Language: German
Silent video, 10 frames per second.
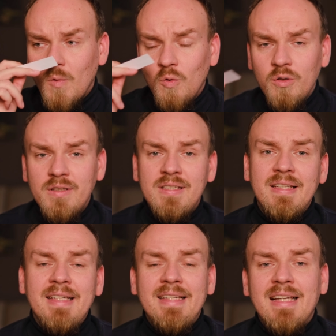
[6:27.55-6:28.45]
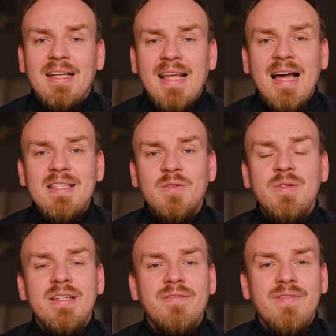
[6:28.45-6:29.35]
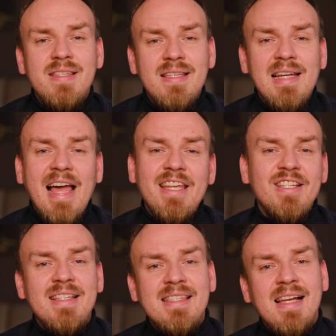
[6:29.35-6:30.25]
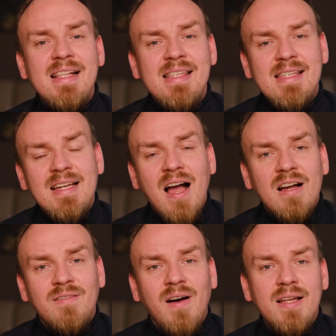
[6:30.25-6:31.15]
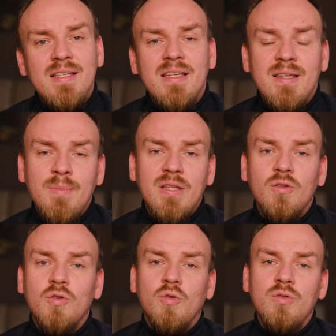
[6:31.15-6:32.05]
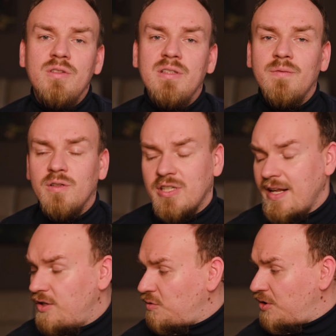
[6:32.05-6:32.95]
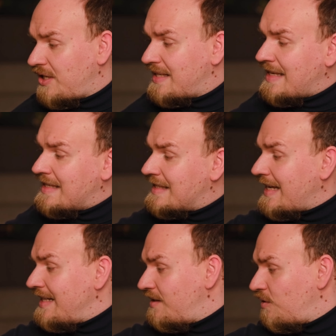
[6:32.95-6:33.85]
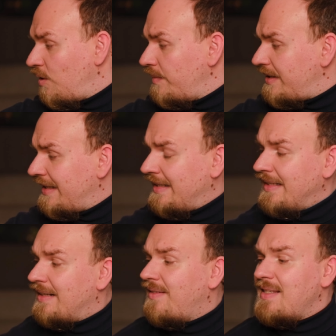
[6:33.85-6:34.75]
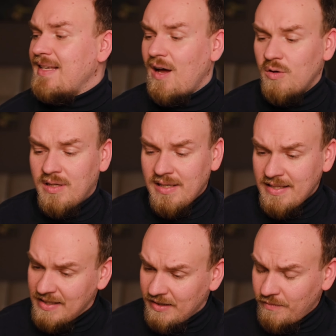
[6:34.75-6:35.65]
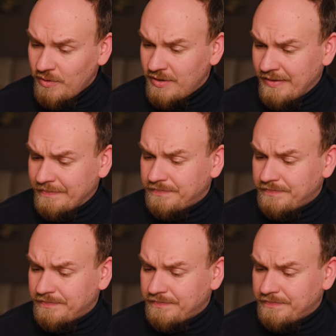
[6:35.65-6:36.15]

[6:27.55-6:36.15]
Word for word: Und ja, der hat so eine gewisse leicht salzige Aquatik im Hintergrund, die wahrscheinlich durch das Salz kommt, was hier auch gelistet wird.